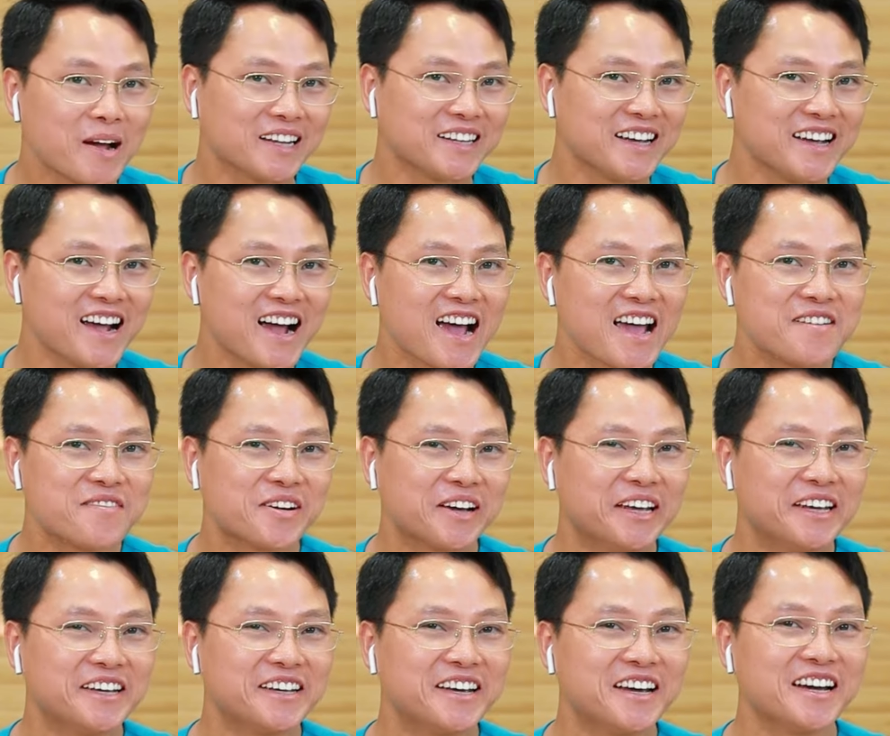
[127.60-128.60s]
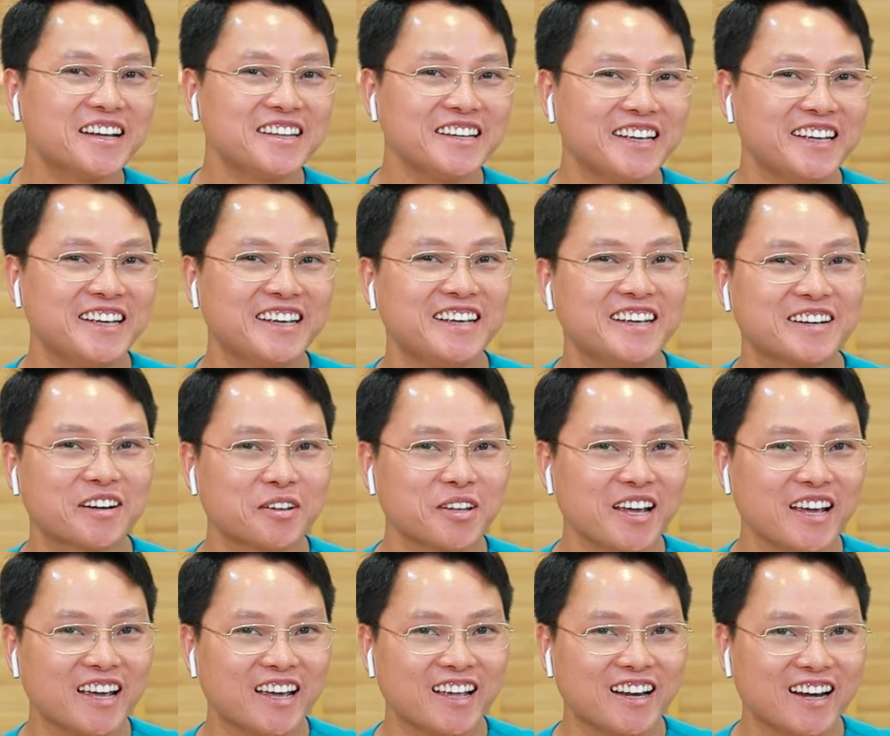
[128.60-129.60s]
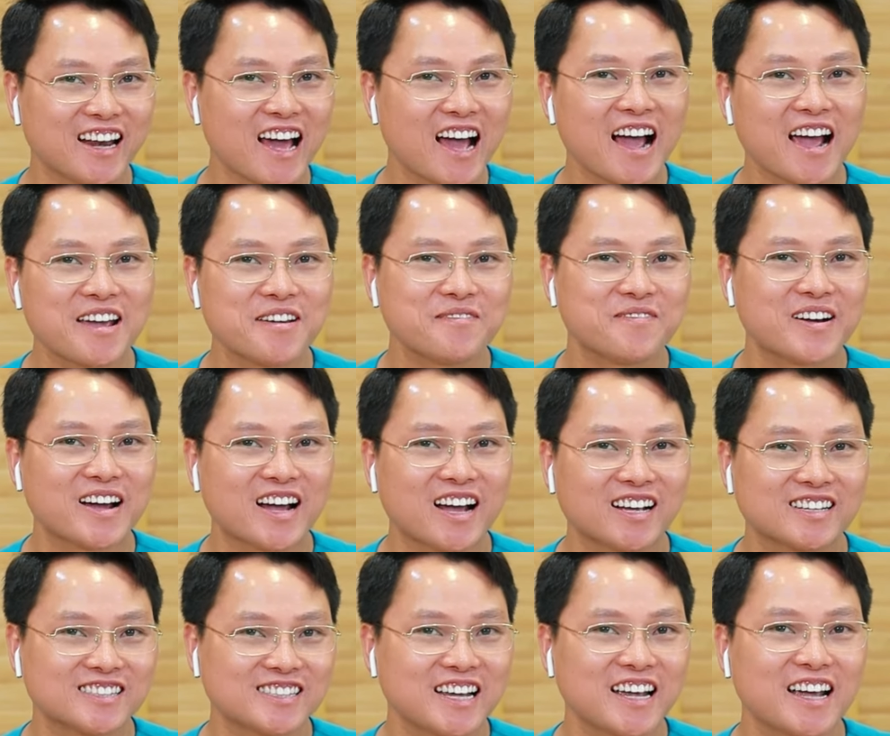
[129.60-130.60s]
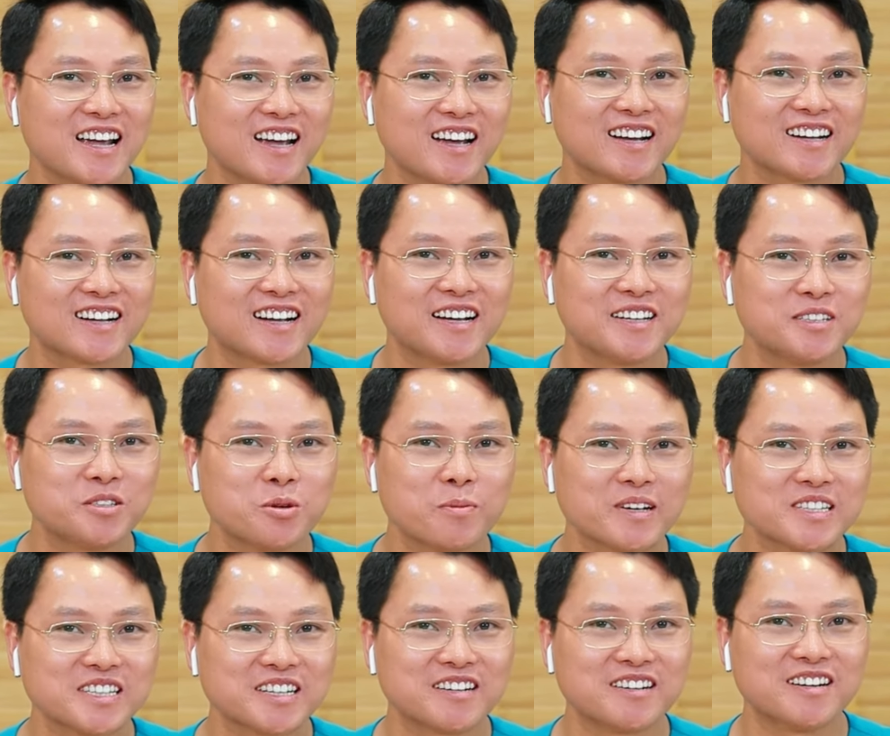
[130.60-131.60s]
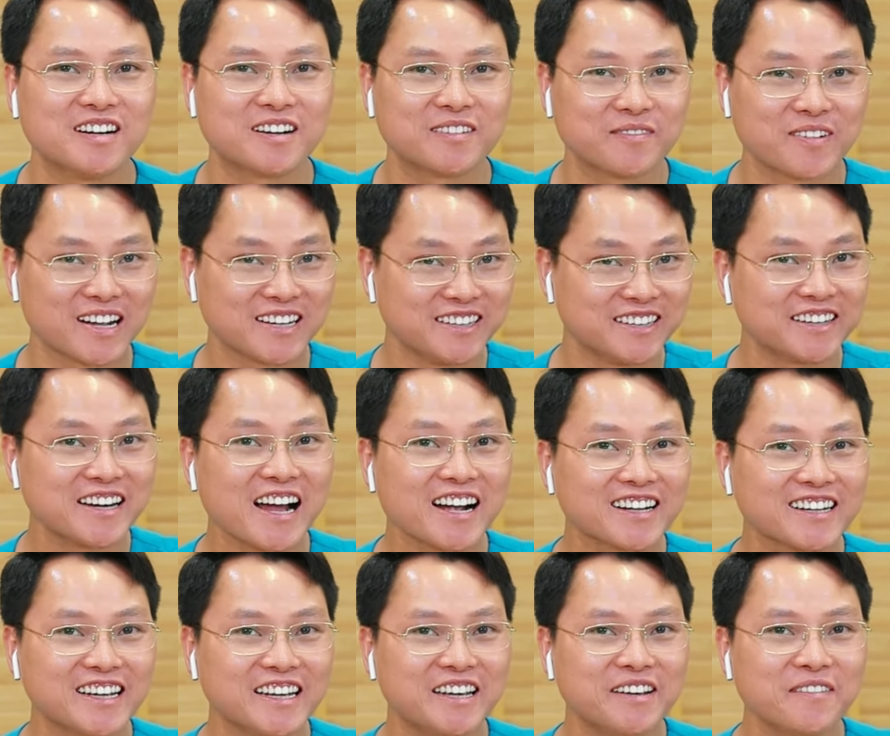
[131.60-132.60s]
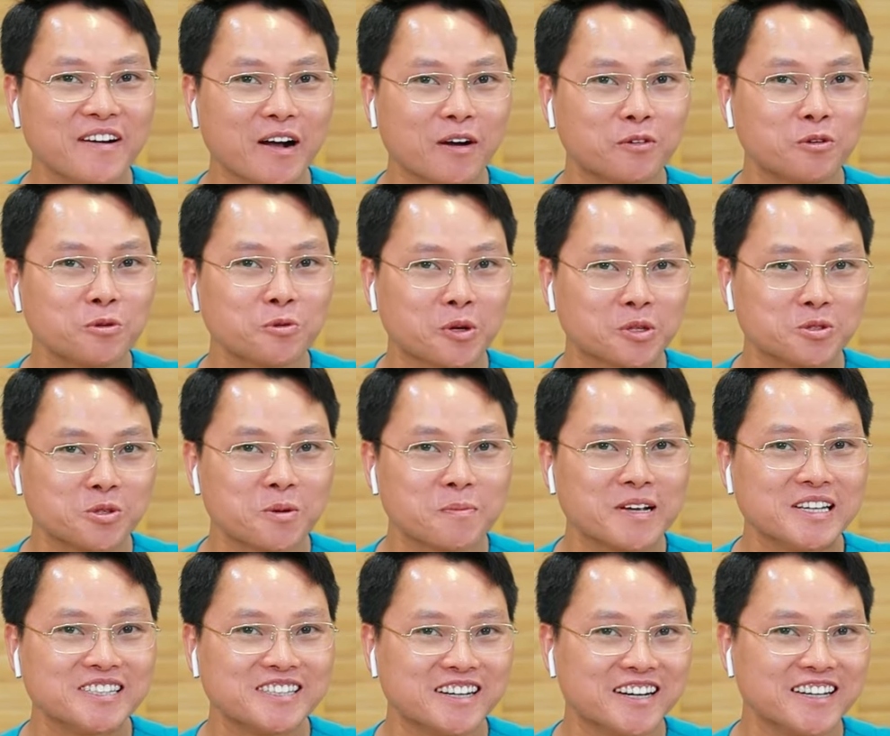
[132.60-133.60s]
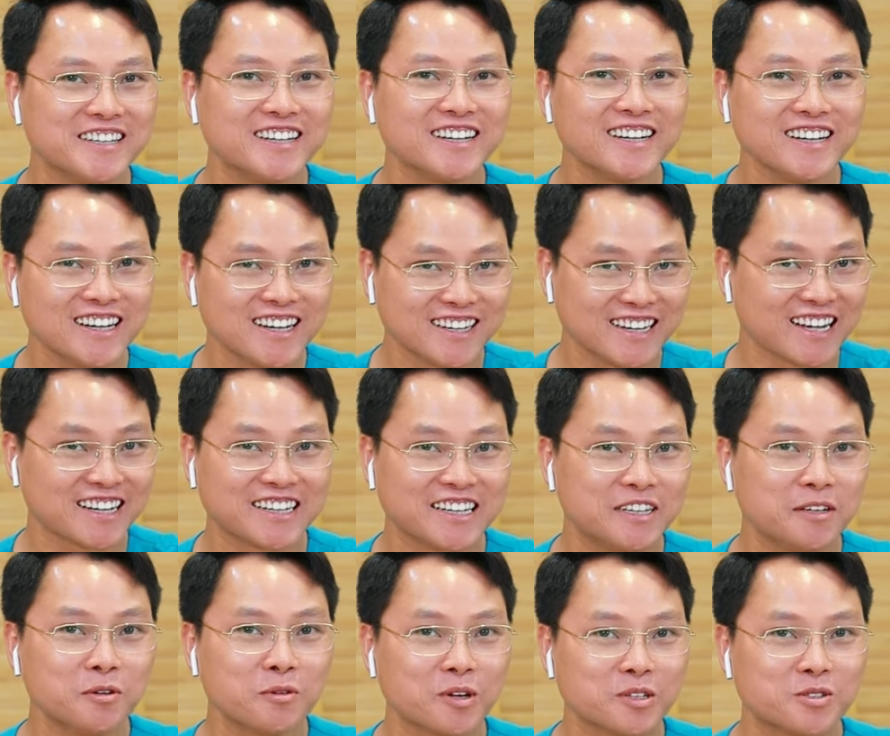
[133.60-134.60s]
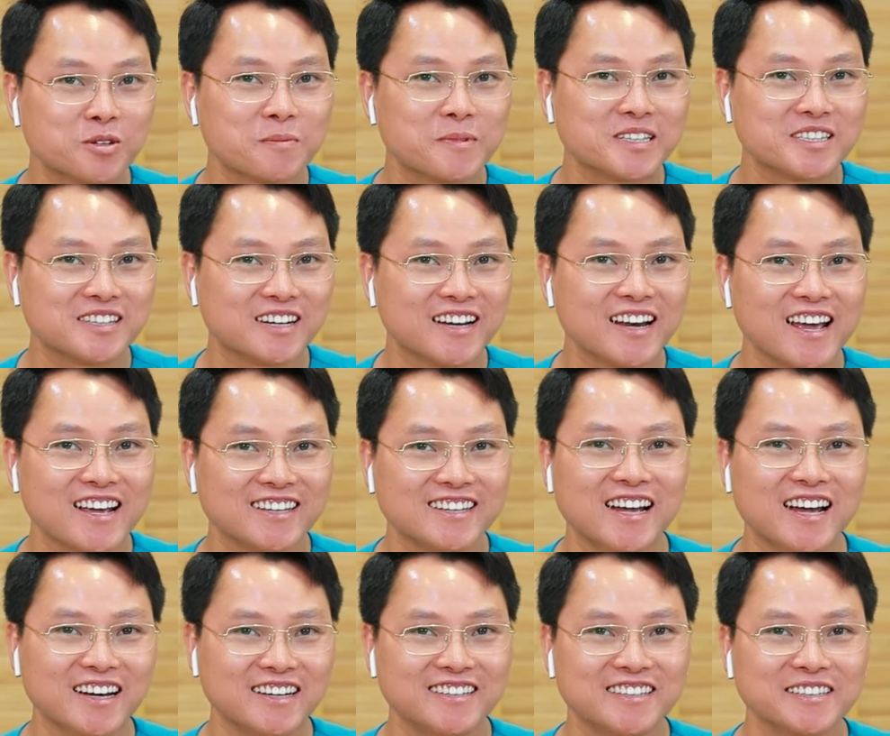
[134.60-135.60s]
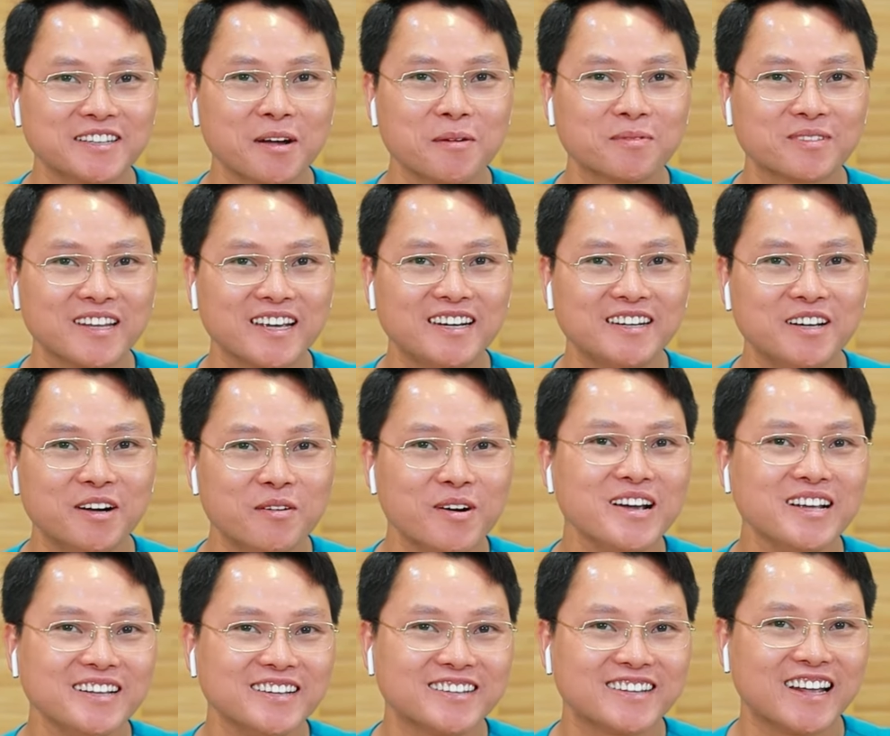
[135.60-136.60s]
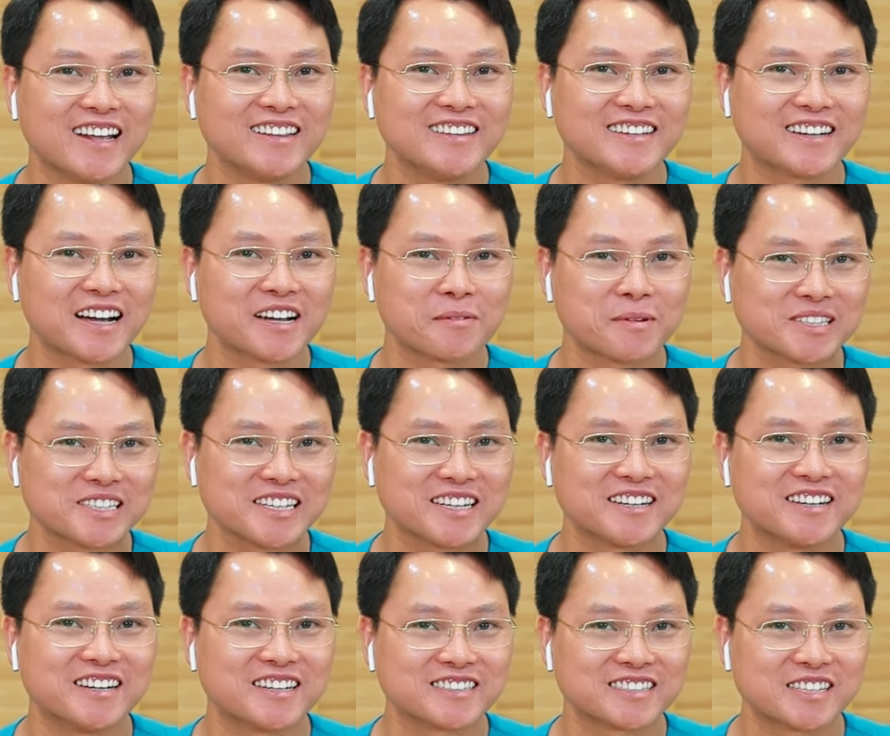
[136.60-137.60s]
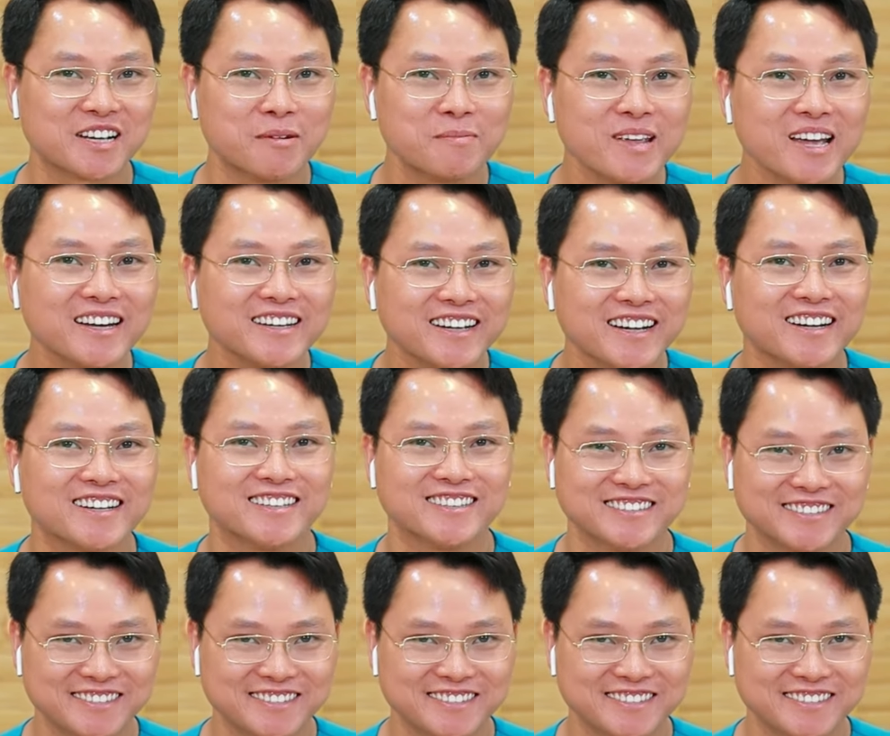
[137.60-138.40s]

bạn thấy hay và ý nghĩa thì có thể like và share kênh giúp bác sĩ Cường và nhớ đăng ký vào nút quả chuông bên dưới nhé. Đăng ký nút quả chuông bên dưới để nhận những thông tin hữu ích đến từ kênh bác sĩ Cường sớm nhất nhá.